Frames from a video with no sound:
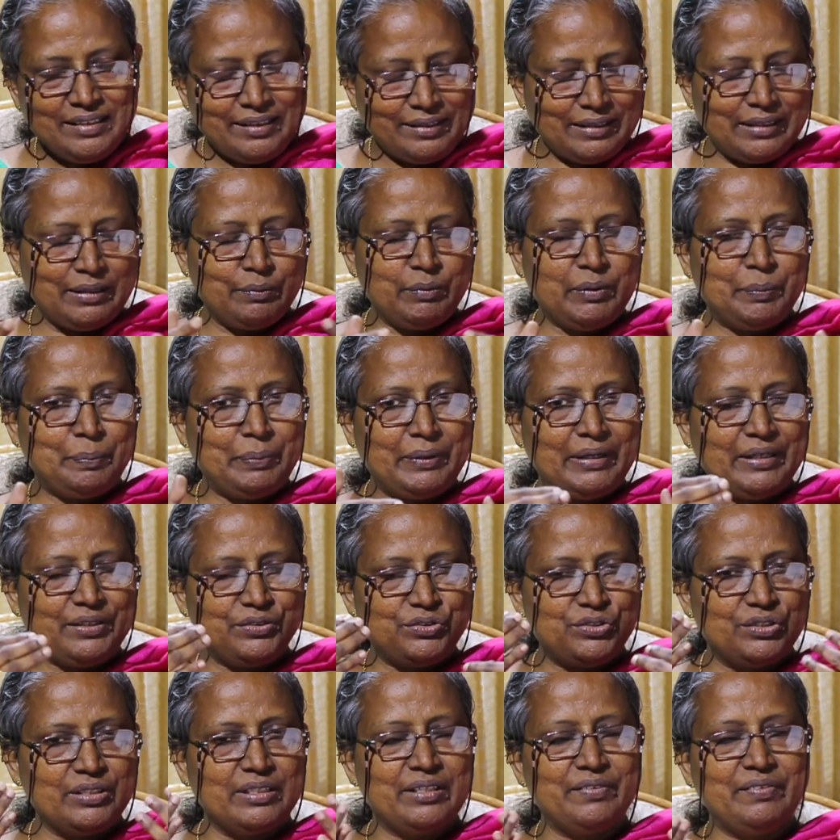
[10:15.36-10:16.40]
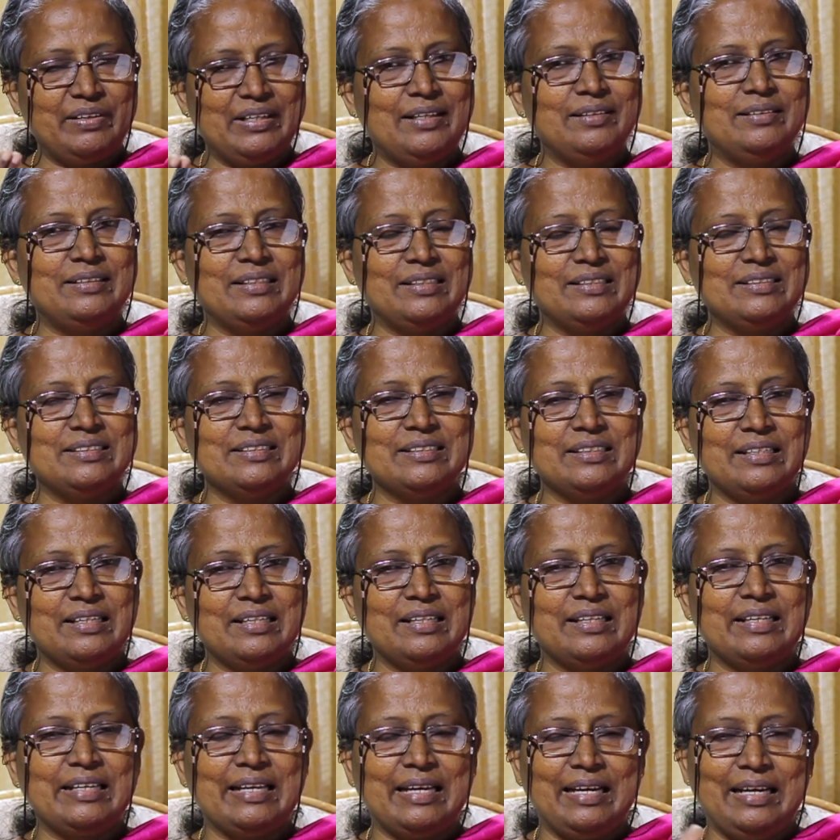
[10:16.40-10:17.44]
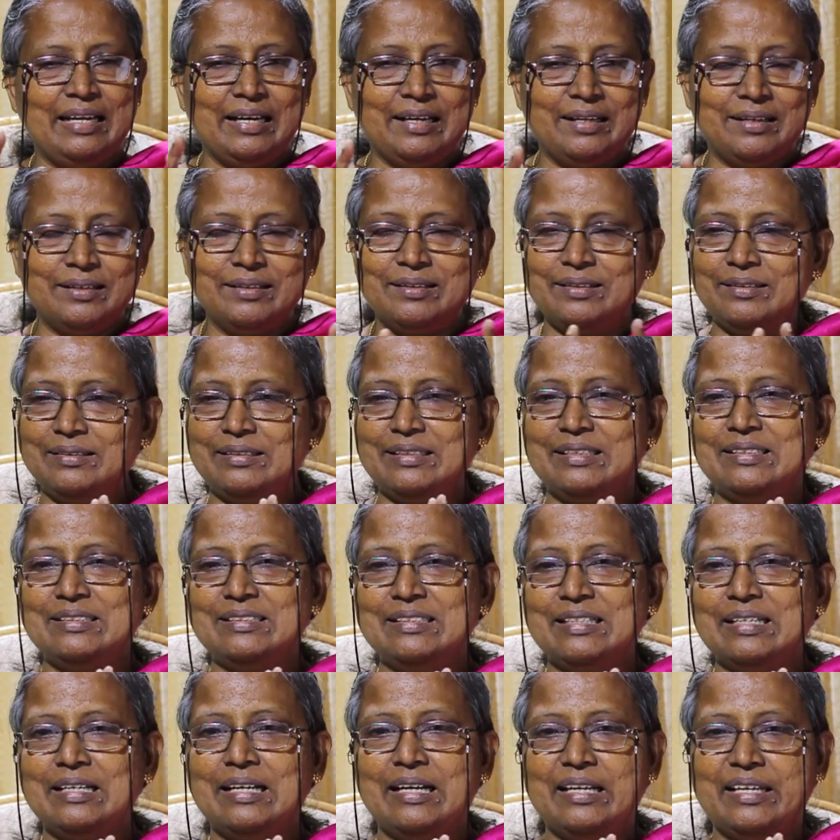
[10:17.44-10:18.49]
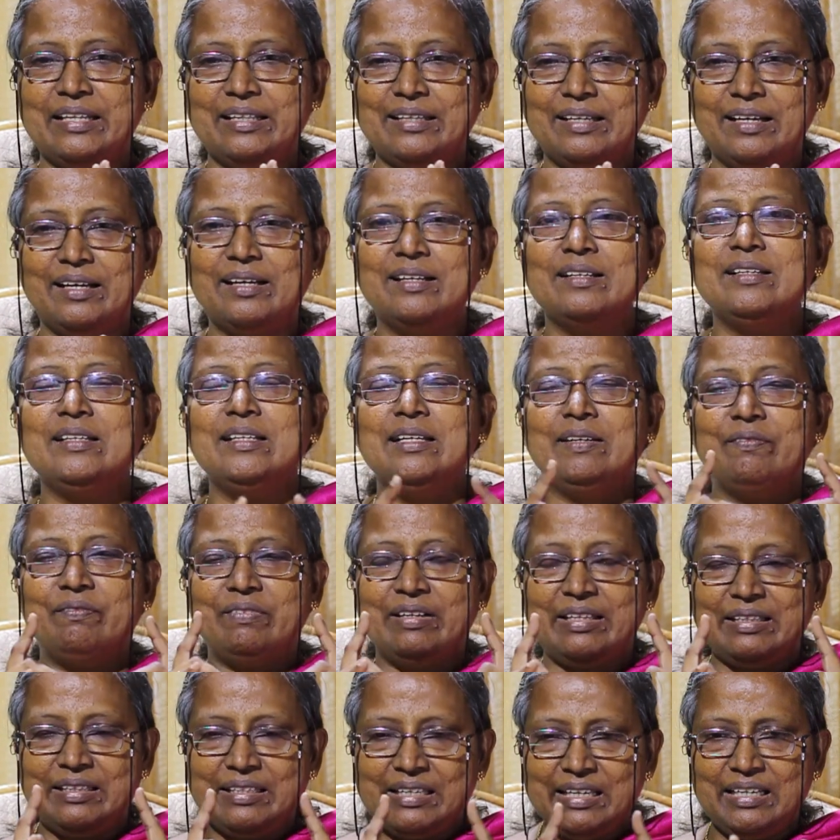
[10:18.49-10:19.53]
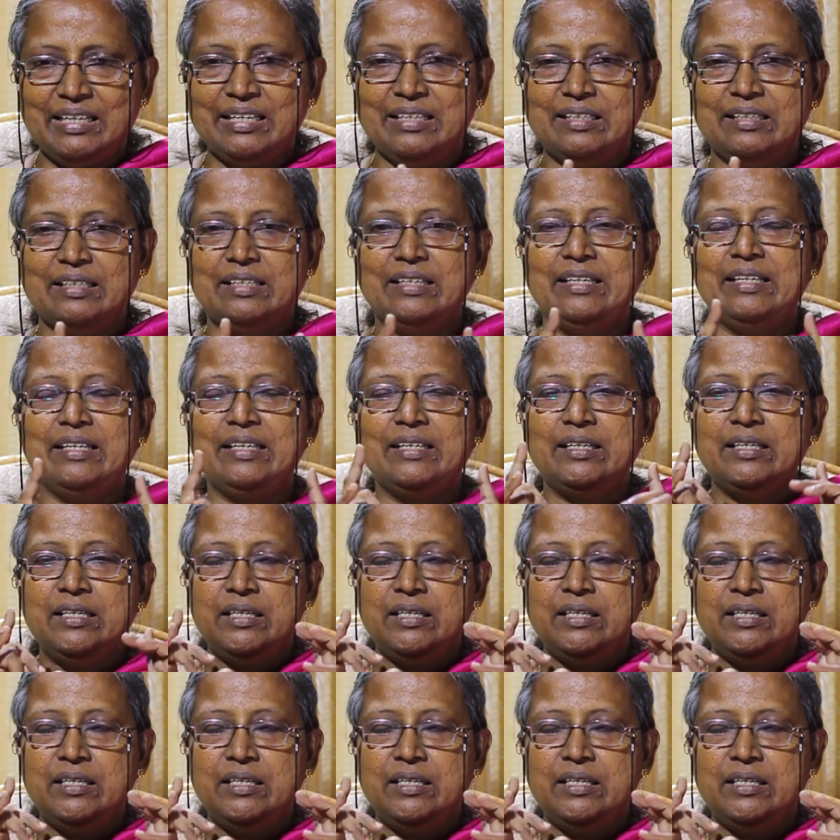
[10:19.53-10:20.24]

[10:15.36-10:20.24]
இதை நம்ம படிச்சிருக்க வேணாம் தெரிஞ்சுக்கிறதுக்கு எல்லாருக்கும் தெரிஞ்ச காரியம் தான் விதையிலேருந்து